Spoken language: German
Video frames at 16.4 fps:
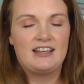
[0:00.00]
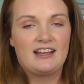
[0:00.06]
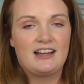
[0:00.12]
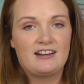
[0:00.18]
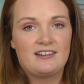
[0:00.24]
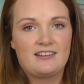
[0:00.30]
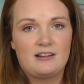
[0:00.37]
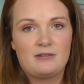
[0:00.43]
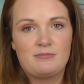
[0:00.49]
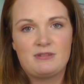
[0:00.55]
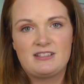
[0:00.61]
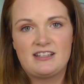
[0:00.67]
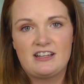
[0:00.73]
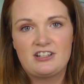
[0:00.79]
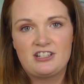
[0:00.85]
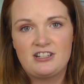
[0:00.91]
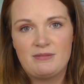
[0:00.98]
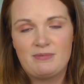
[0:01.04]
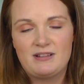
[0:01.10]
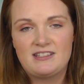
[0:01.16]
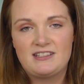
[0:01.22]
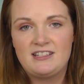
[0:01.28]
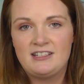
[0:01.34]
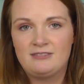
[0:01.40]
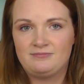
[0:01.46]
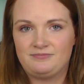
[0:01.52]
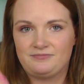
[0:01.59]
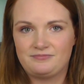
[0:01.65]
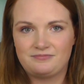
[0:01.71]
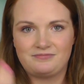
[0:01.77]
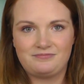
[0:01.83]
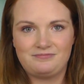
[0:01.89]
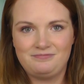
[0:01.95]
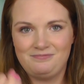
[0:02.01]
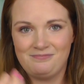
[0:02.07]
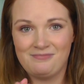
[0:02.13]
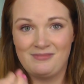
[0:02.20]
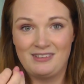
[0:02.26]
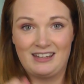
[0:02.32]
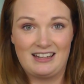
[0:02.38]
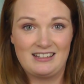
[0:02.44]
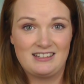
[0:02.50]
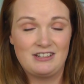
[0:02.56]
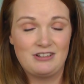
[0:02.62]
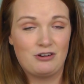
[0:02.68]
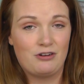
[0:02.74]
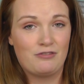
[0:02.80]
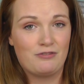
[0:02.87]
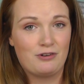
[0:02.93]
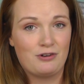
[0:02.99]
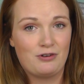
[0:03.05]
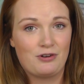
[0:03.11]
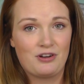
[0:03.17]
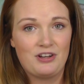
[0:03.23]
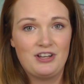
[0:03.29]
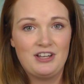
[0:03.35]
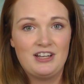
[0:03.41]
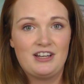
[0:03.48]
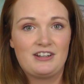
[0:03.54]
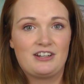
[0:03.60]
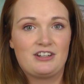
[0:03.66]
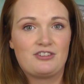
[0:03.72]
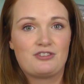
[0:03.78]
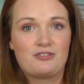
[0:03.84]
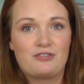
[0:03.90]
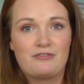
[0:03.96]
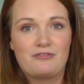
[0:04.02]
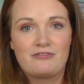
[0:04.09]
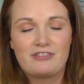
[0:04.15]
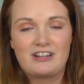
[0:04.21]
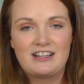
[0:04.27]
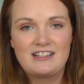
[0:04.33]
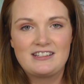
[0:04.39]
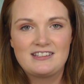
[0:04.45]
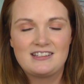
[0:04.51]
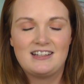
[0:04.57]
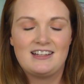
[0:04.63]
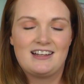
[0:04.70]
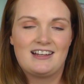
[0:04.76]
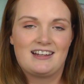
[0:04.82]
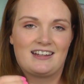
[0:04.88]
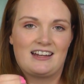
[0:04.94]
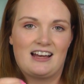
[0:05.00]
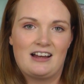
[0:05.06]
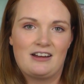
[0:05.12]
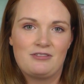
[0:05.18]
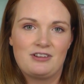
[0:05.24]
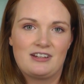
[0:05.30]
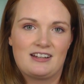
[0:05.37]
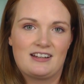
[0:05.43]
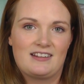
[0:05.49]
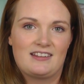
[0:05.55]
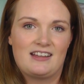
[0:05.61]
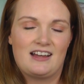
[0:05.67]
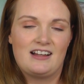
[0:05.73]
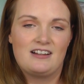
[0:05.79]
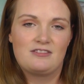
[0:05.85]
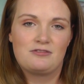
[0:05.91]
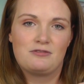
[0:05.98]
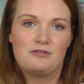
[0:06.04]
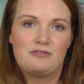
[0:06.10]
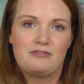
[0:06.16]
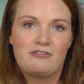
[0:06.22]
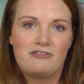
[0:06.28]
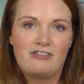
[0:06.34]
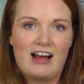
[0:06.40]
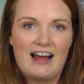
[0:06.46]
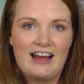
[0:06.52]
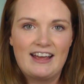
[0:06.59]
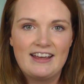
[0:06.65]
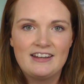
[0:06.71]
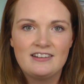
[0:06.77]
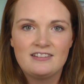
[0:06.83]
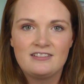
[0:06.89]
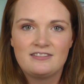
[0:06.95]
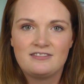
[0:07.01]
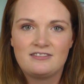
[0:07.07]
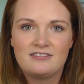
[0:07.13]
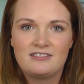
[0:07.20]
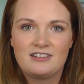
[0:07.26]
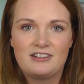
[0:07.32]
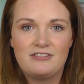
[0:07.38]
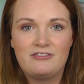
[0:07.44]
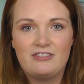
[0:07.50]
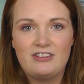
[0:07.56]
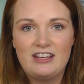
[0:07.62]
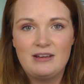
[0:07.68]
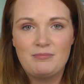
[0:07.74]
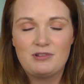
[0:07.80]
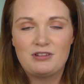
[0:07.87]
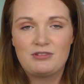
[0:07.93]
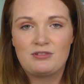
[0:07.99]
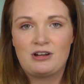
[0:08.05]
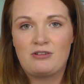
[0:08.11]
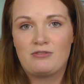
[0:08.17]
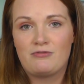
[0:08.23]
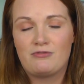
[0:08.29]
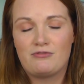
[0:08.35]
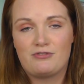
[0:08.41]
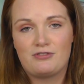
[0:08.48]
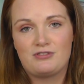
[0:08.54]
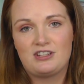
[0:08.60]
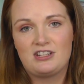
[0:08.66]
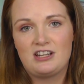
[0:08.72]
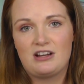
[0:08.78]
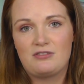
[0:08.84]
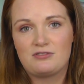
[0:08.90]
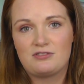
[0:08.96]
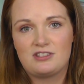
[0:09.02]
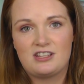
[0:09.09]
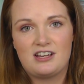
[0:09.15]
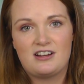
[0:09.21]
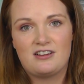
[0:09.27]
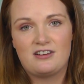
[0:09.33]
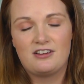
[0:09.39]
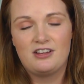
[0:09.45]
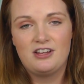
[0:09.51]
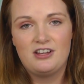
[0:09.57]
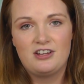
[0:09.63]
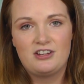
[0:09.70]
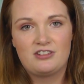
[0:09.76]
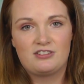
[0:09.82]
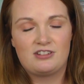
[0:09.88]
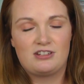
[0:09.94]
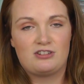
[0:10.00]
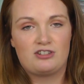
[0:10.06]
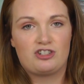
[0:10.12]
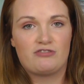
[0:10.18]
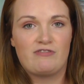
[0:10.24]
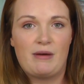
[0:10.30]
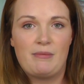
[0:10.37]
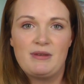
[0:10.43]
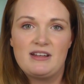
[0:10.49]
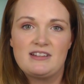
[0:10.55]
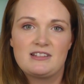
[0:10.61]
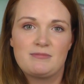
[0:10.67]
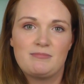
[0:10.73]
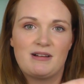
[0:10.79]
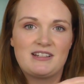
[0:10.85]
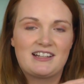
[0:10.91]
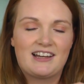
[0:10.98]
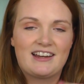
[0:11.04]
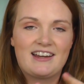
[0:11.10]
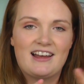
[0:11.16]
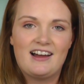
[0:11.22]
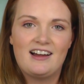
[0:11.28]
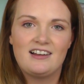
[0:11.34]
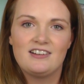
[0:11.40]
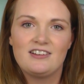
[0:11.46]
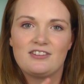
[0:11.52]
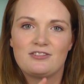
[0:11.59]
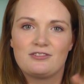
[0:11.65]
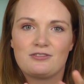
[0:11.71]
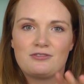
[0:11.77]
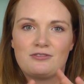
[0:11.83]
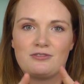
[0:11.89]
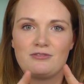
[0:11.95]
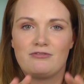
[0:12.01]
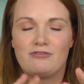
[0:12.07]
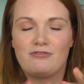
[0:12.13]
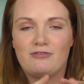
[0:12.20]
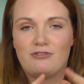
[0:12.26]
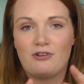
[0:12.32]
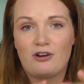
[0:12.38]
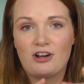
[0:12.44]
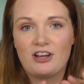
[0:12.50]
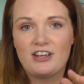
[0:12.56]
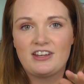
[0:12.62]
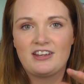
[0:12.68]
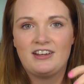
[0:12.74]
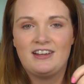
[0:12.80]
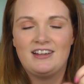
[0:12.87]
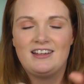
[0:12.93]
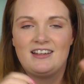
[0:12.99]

hier kann es halt immer sehr schnell passieren, dass die Overlock den Stoff frisst, dadurch, dass der halt so fein gewebt ist oder von sich aus sehr, sehr schwammiges Material ist und so flockig,